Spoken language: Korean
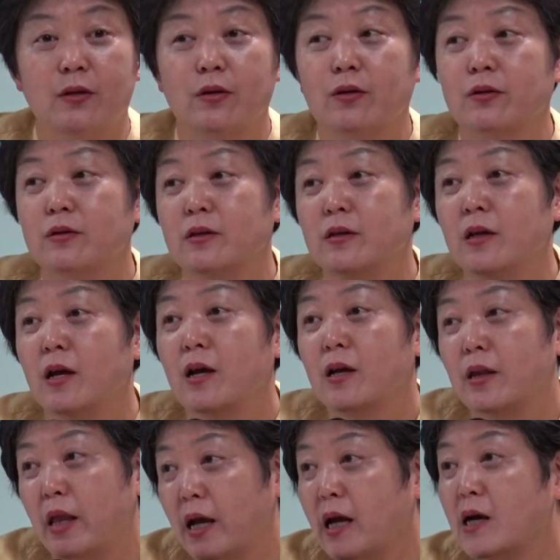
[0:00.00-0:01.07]
이거는
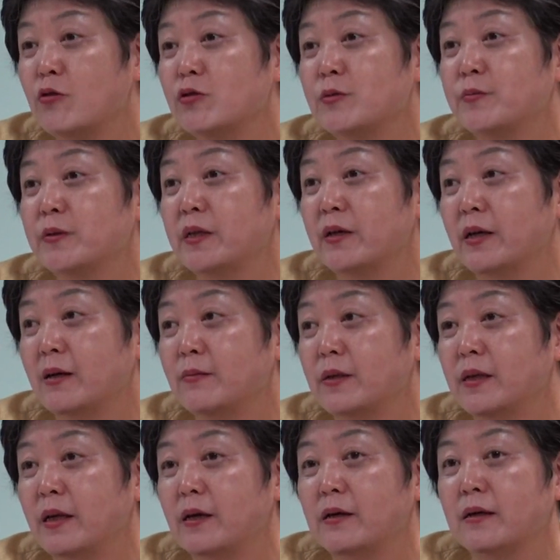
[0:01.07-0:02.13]
내가 하고 싶은 대로
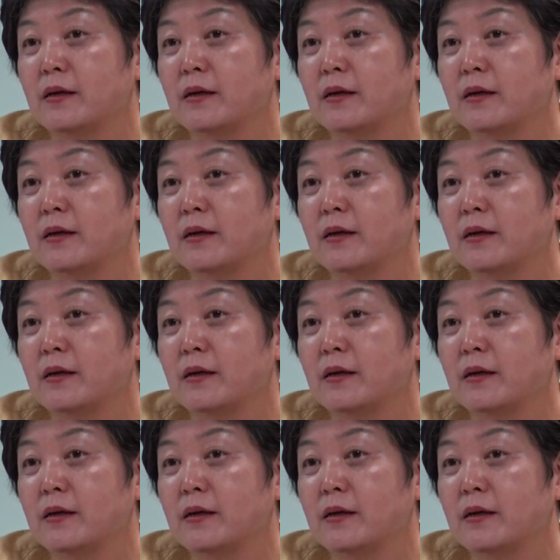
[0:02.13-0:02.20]
하면 돼요.